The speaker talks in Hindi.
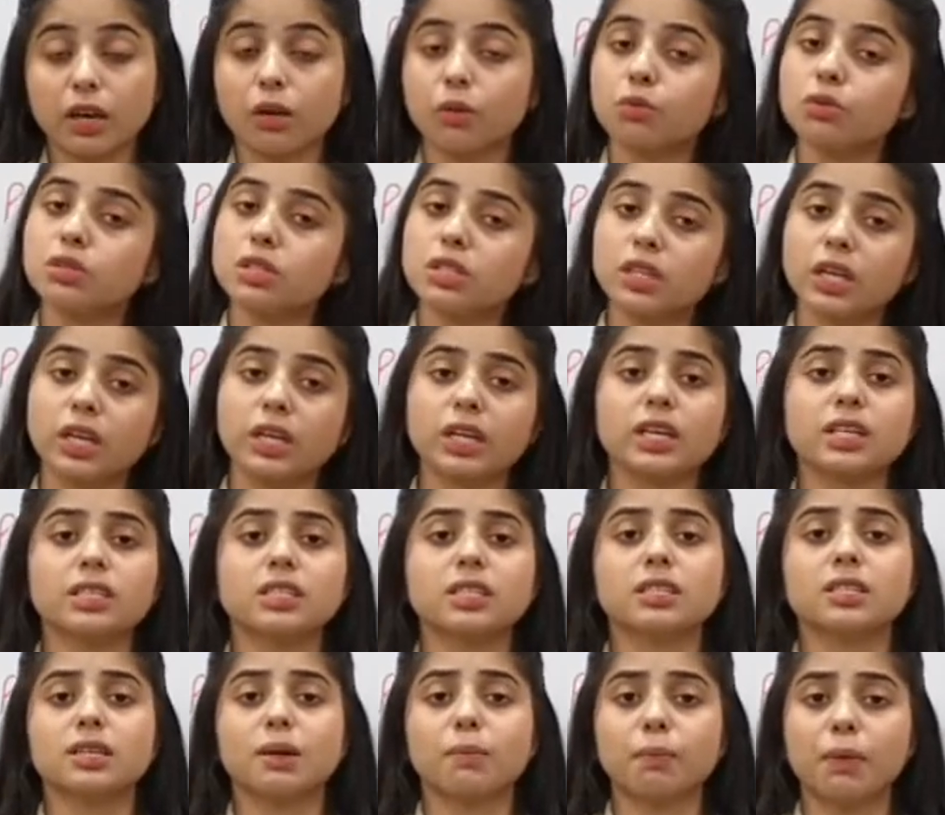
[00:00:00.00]
है उसी तरीके
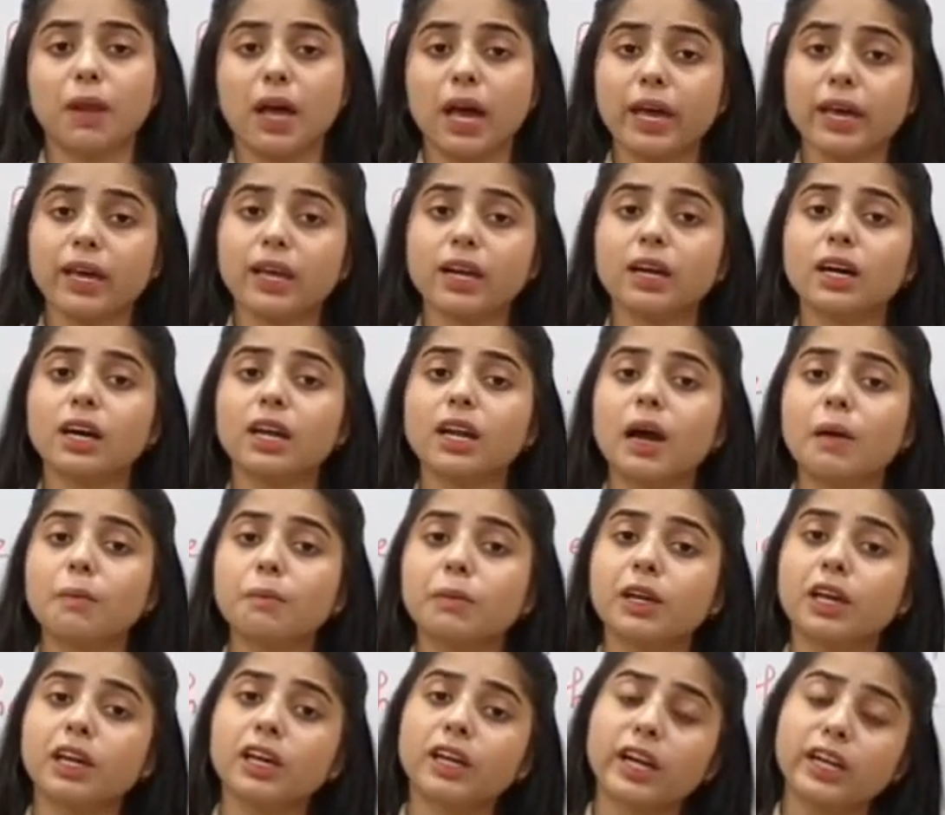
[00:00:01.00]
से सप्लायर अगर
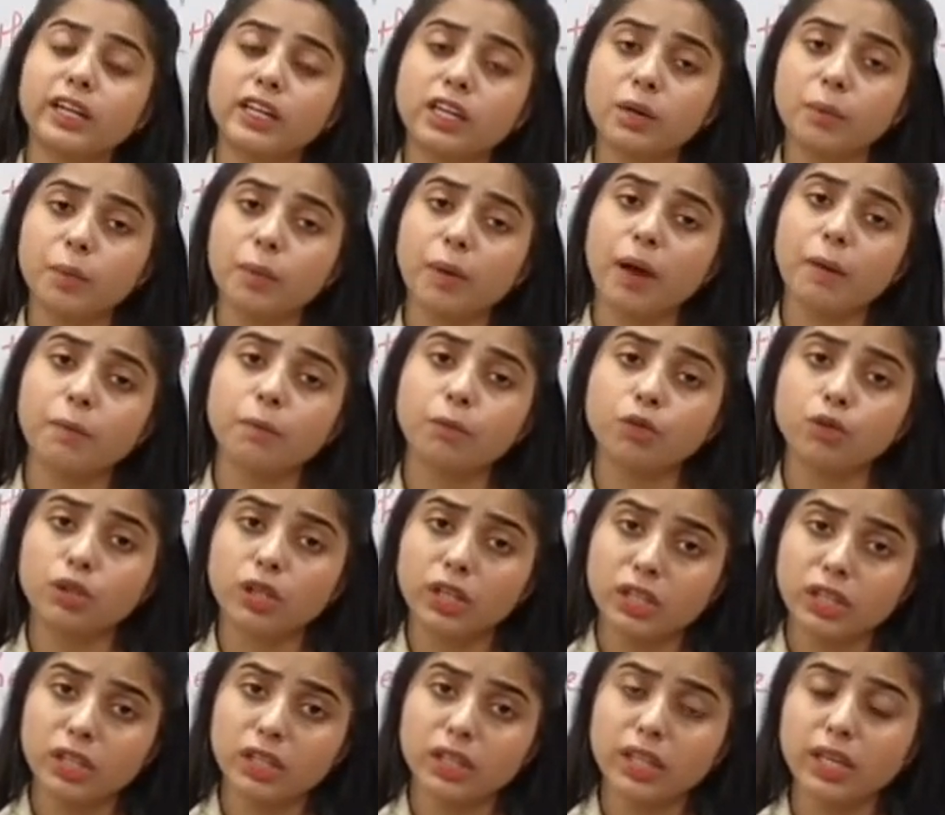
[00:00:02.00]
आपके क्रेडिट पर आपको
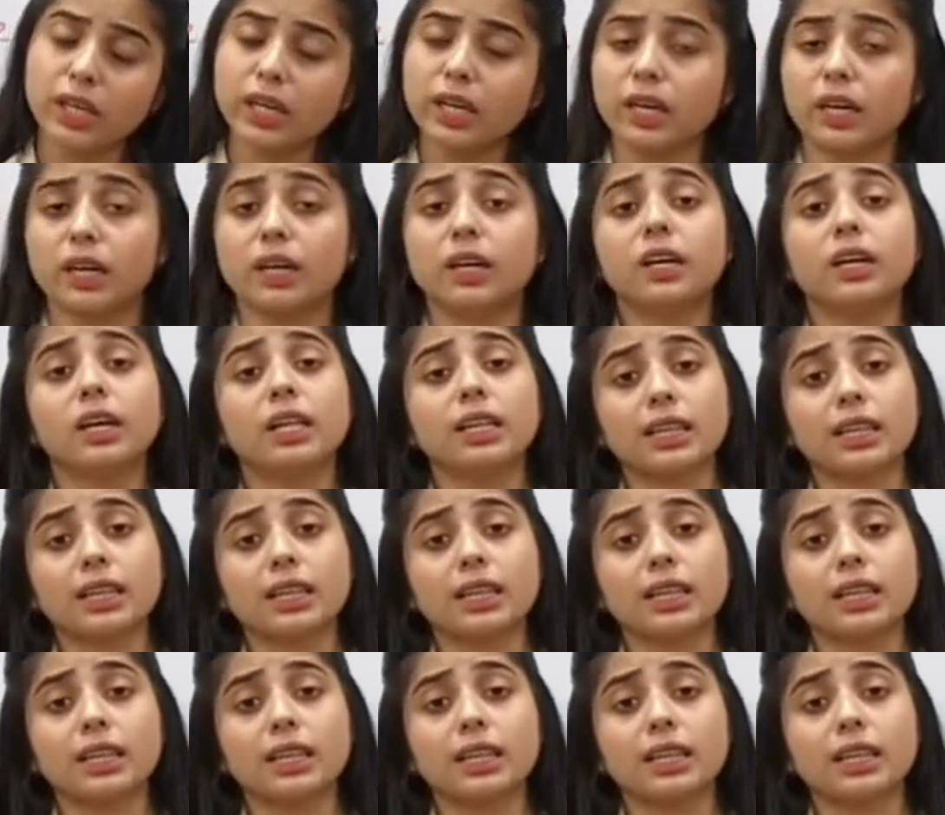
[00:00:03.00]
दे देते हैं